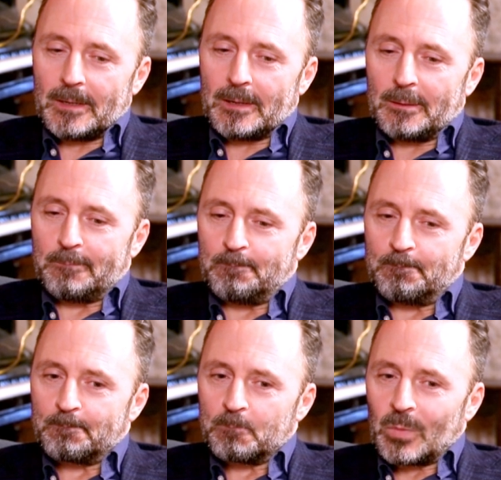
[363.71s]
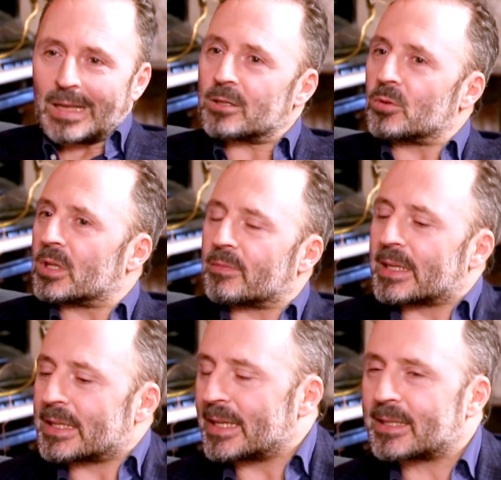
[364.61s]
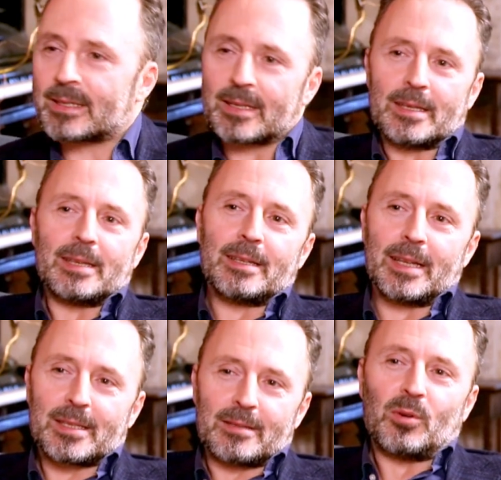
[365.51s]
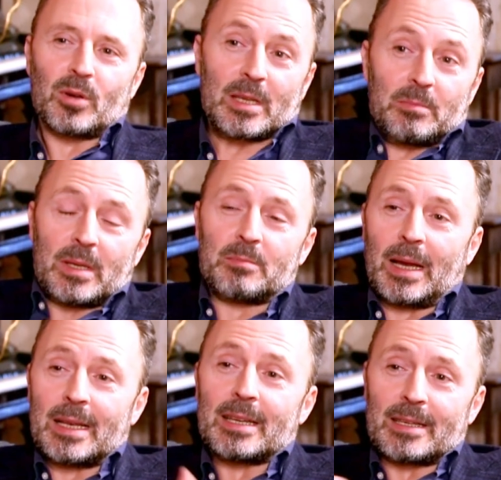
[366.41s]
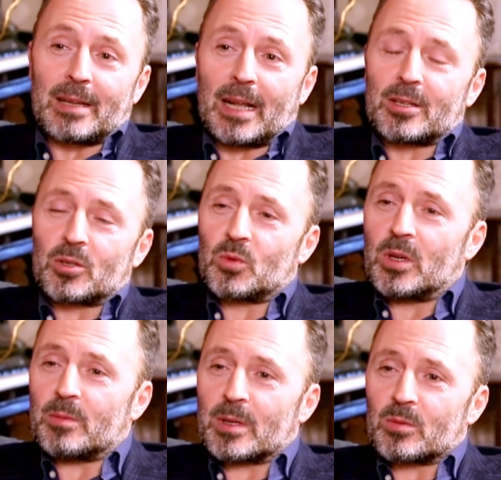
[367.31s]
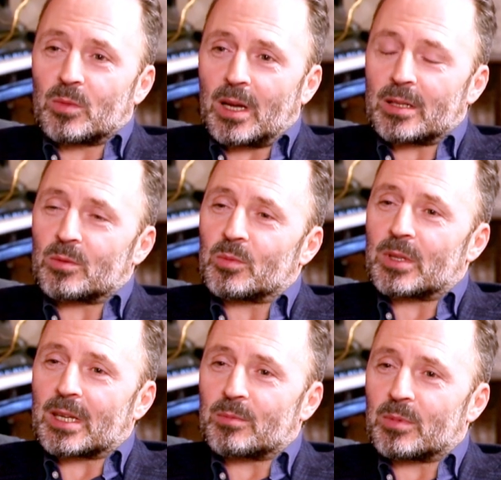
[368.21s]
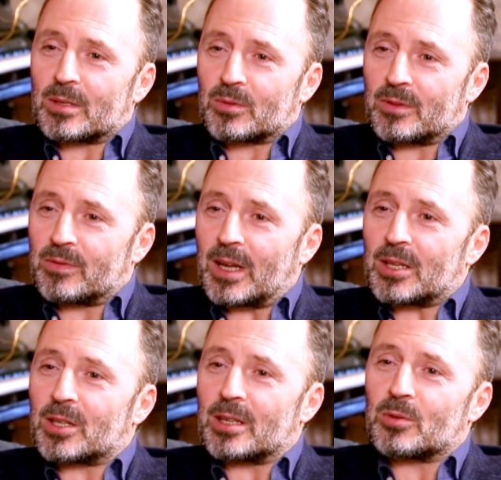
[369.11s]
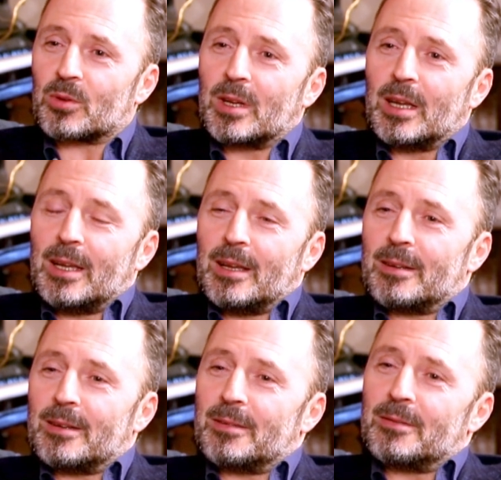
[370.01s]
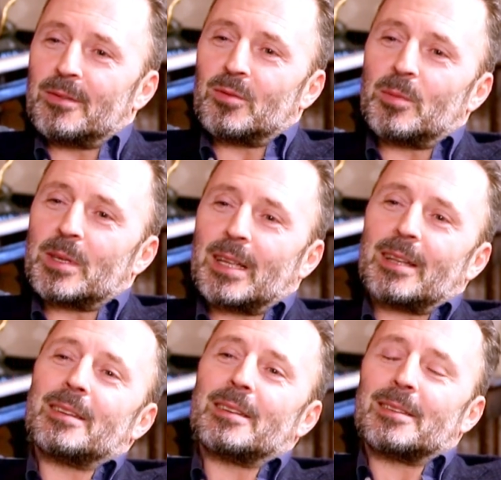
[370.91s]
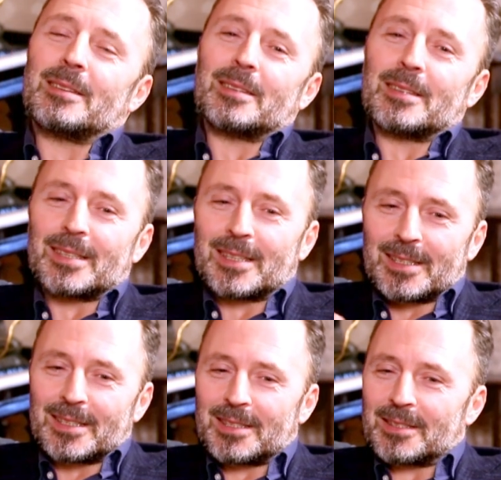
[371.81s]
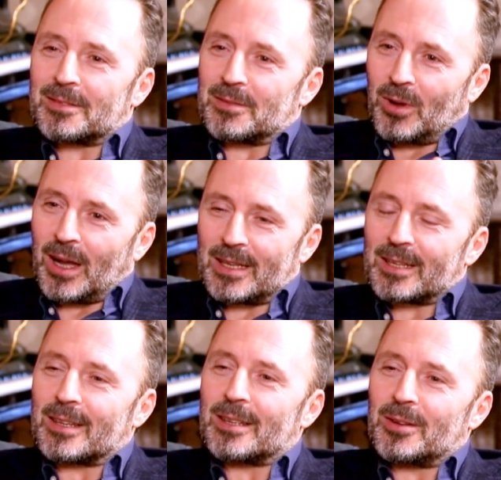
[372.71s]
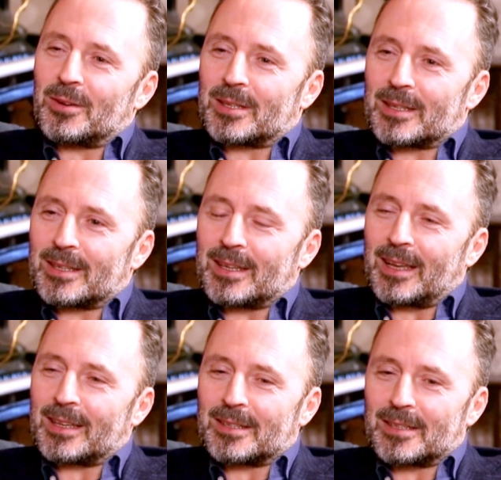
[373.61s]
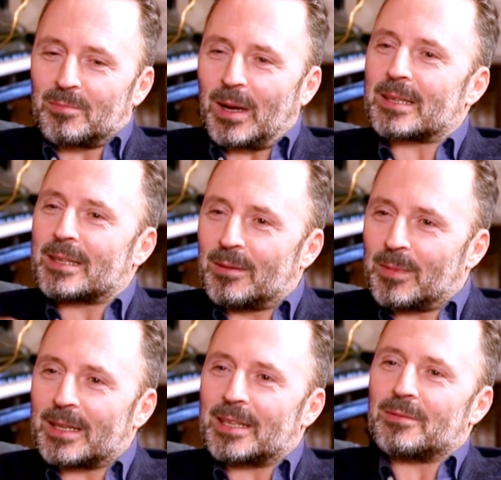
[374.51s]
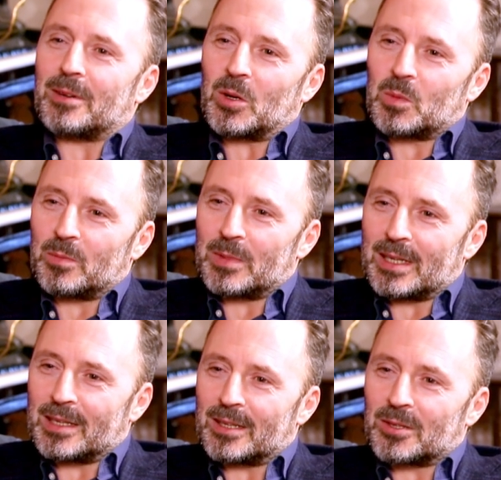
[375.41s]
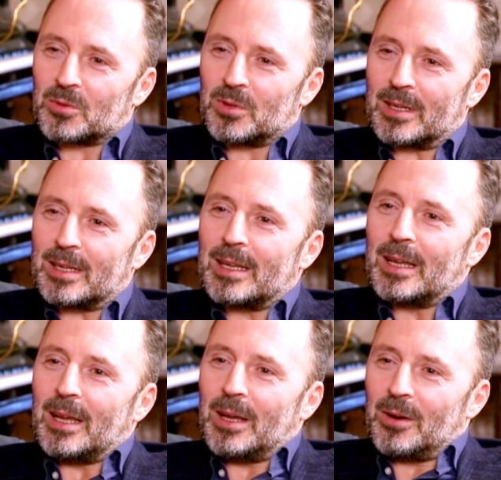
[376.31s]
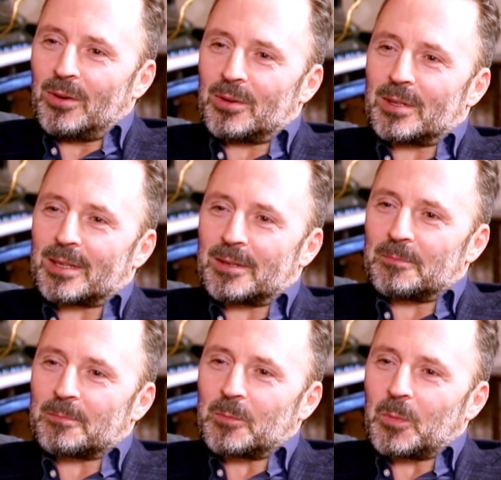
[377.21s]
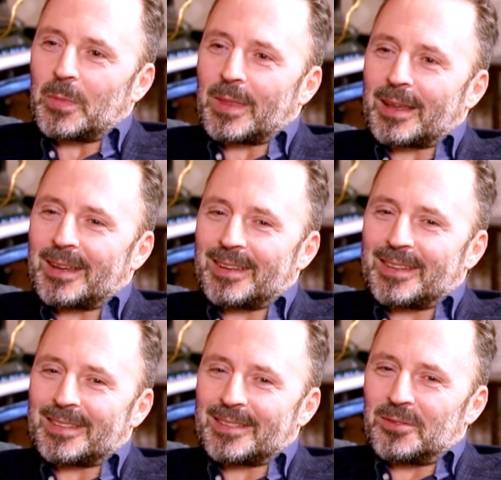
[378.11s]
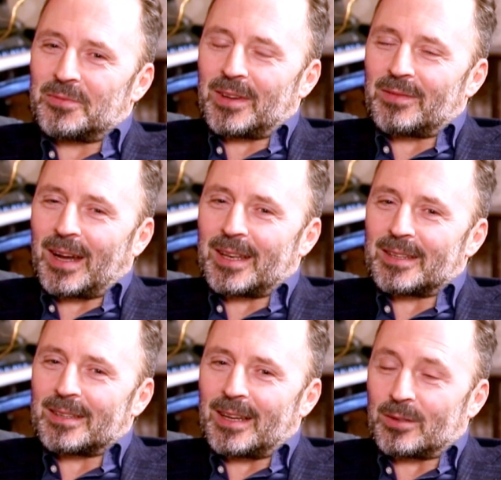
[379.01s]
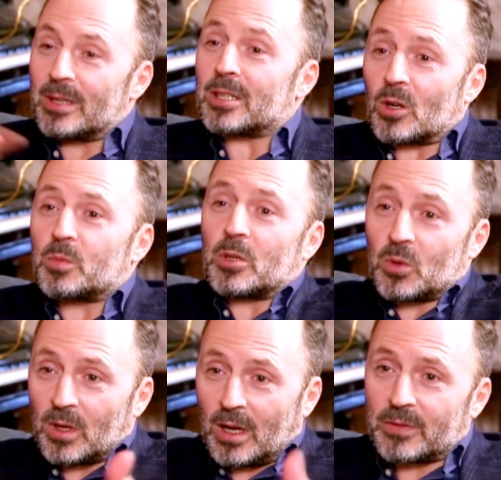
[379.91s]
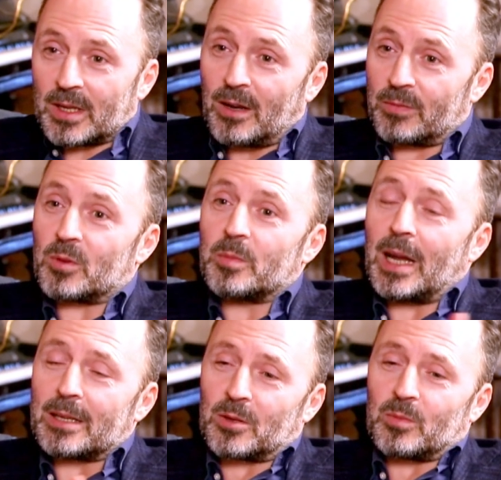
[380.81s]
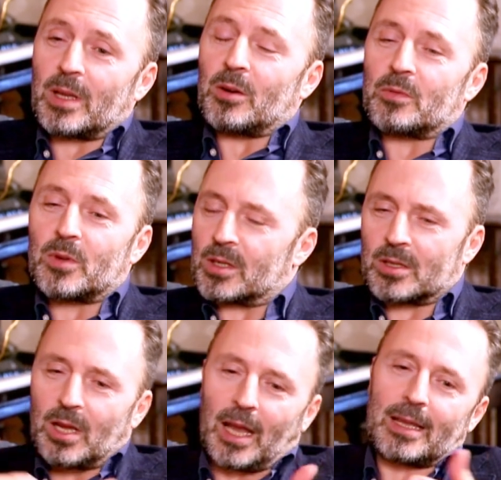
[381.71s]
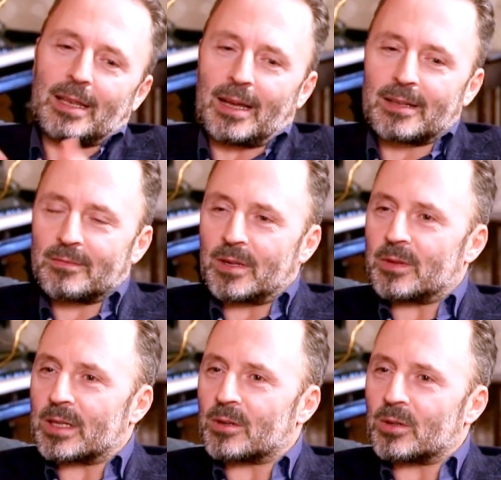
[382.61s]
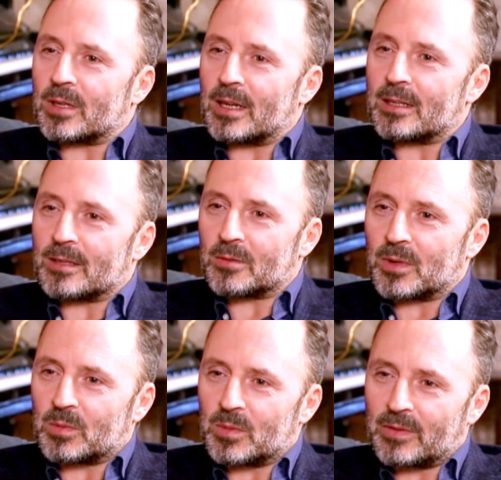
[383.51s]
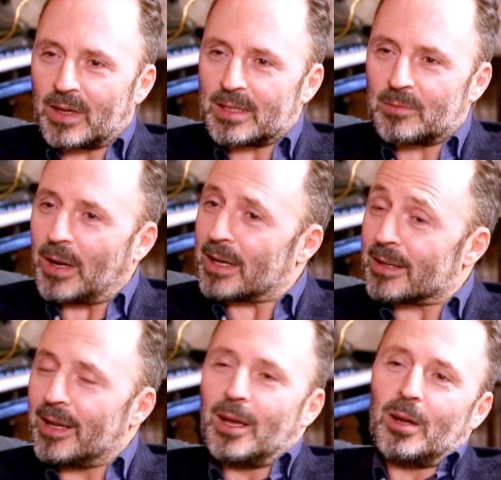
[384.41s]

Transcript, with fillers: Ähm, ist lustig, weil ich gehe jetzt nächste Woche in, in meine äh, alte Schule, in mein Gymnasium und da gibt es dann so eine Veranstaltung, äh, wo man dann äh, noch andere Leute eingeladen. Der Max Giermann, der war auch bei mir an der Schule. Oh, das war und, eine gute ähm, äh, Schule. Wir waren, also nicht Schauspielschule, auf, der, auf dem Gymnasium. Ja, ja. Ne? Und wir sind da eingeladen, weil wir jetzt heute halt sowas mit Fernsehen machen.